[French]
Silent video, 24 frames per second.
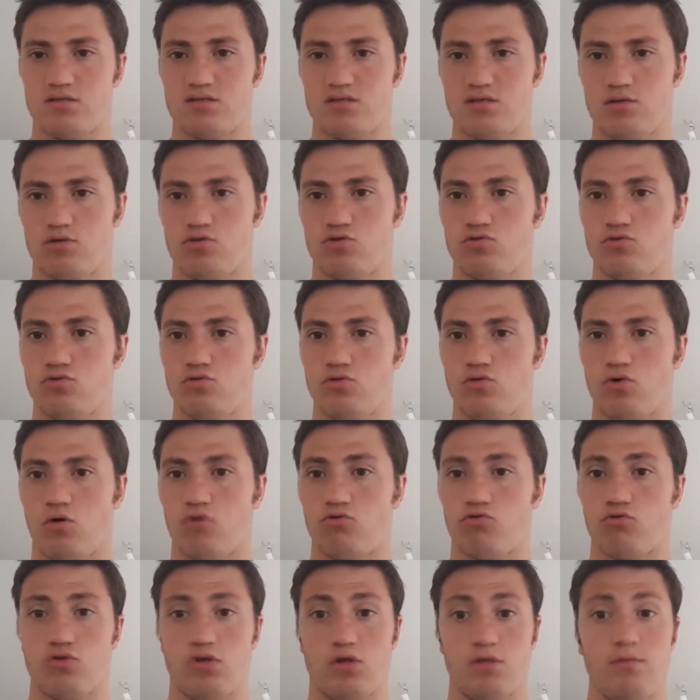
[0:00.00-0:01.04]
c'est que,
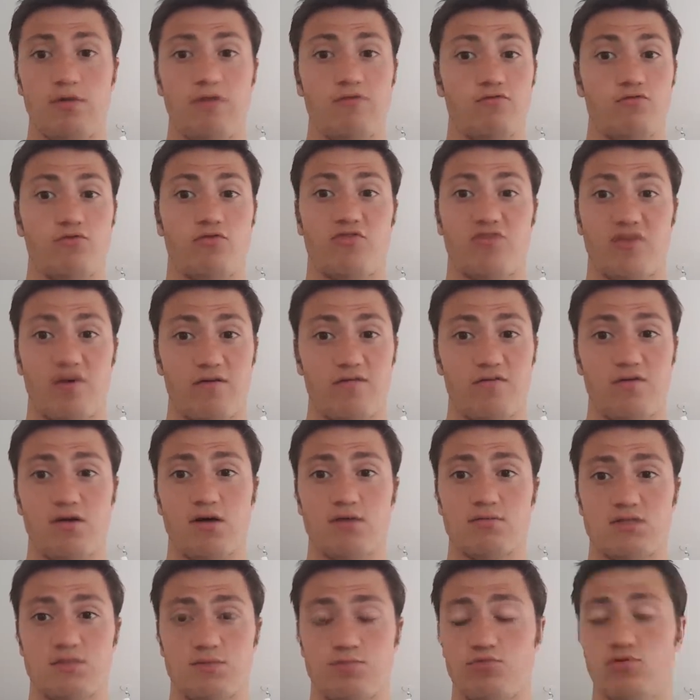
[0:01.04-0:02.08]
entre guillemets, vous savez
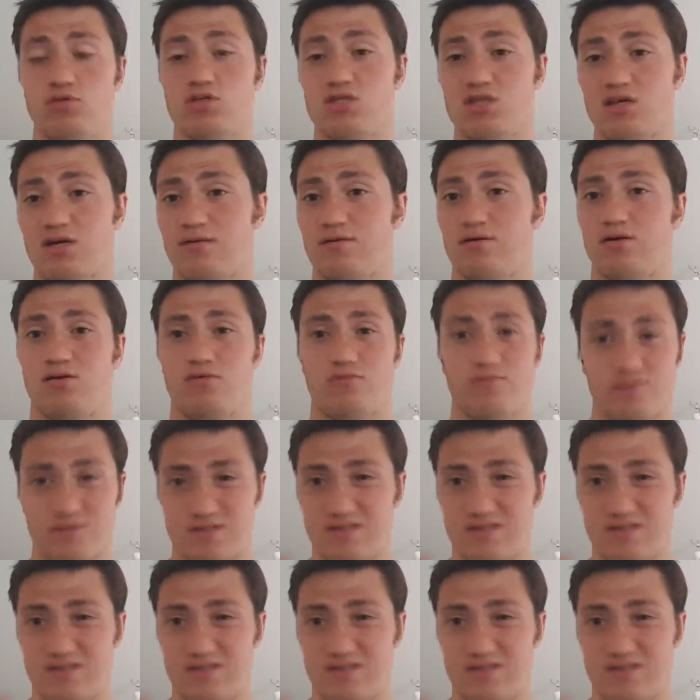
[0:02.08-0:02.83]
un petit peu déjà,